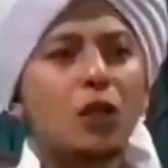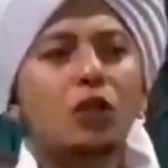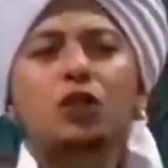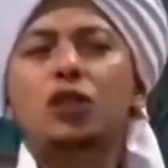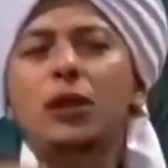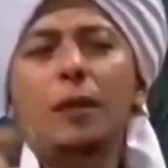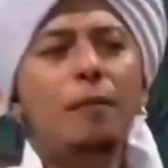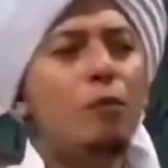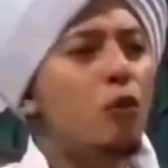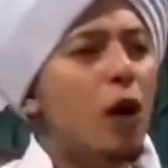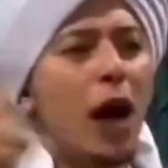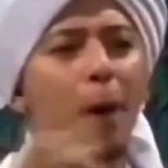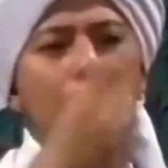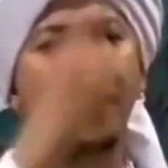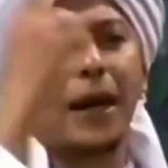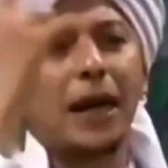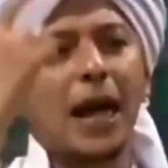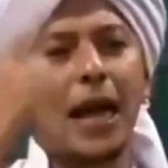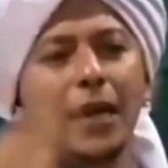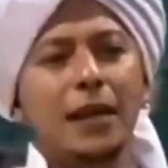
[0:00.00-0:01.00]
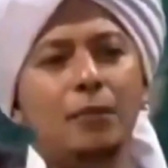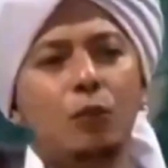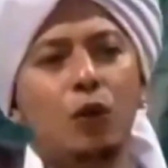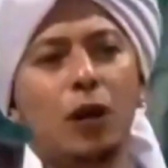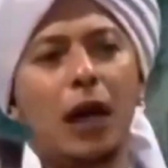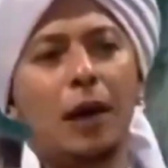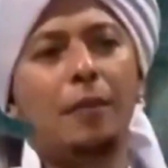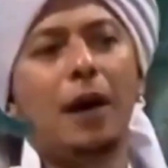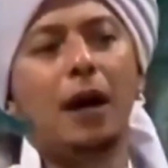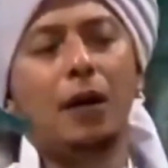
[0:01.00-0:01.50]
semua para alim
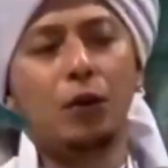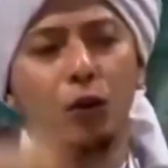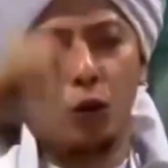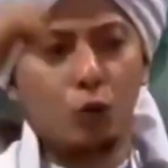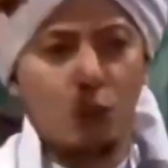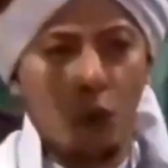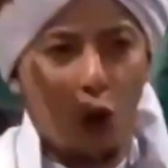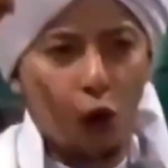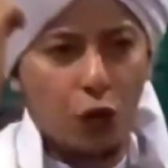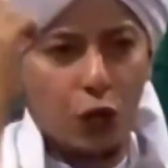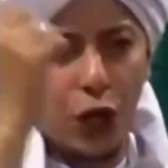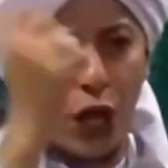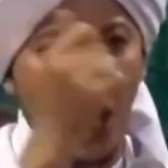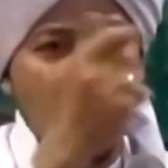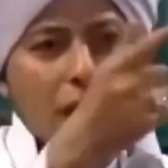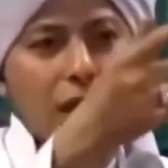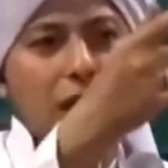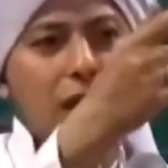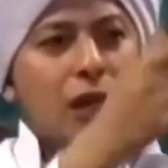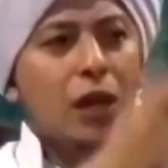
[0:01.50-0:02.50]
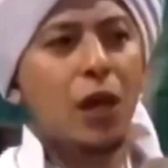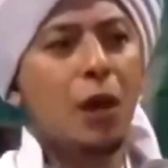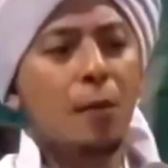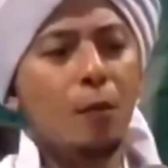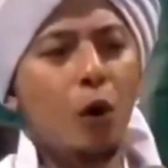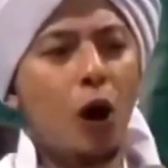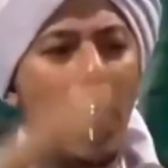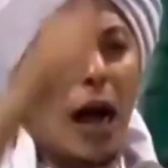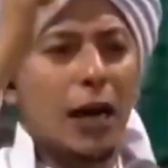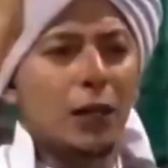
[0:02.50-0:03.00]
ulama mau kiai
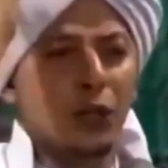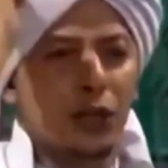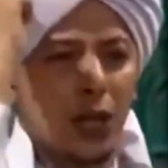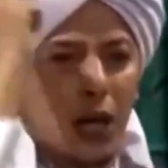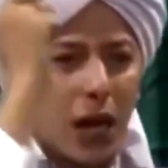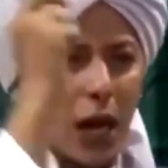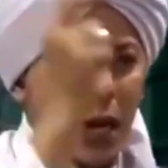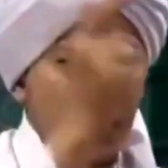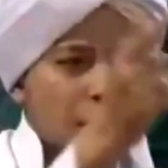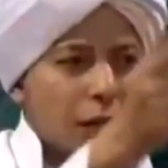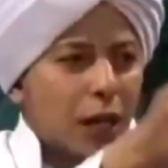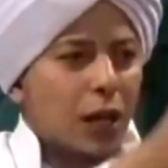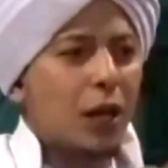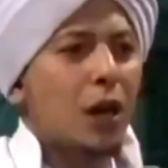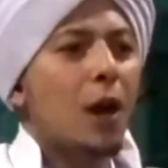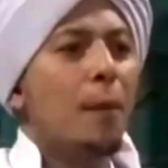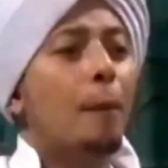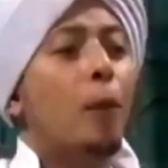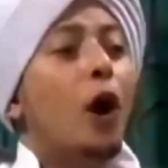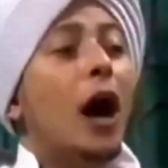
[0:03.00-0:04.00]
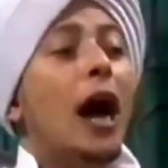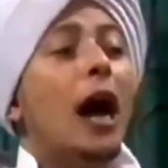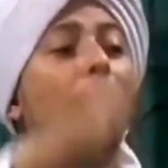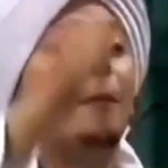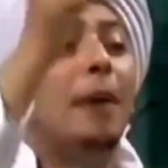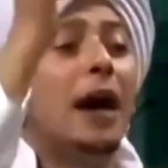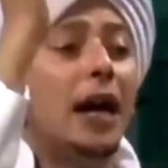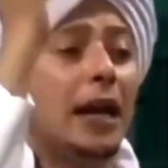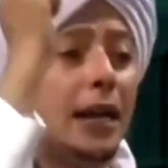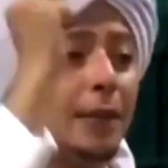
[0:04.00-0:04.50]
mau ajengannya mau
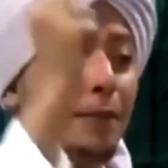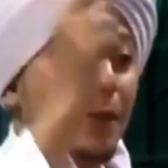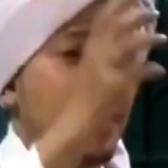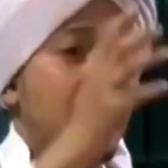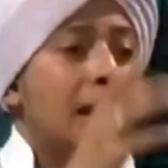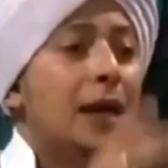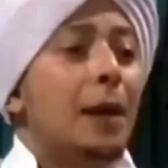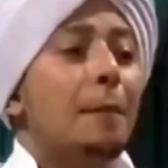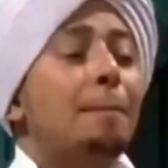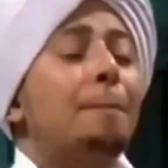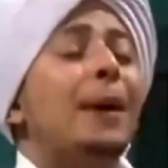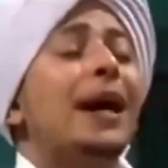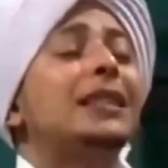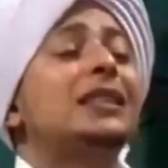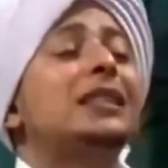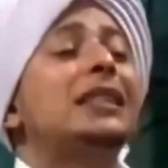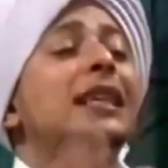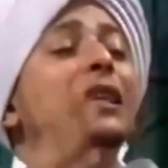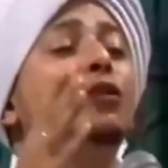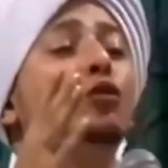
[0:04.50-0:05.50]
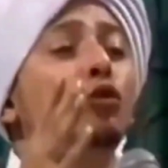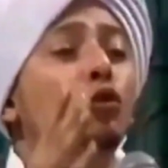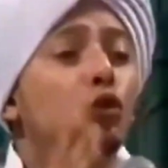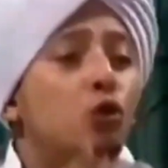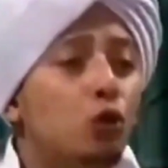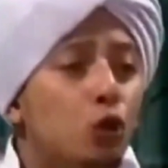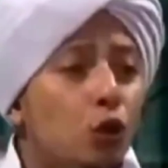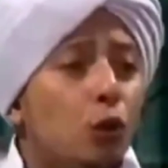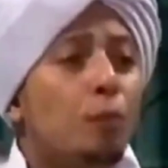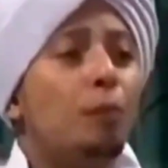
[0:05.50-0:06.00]
habaibnya pasti
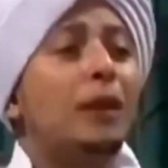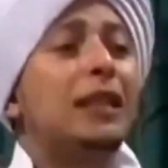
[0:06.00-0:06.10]
duduk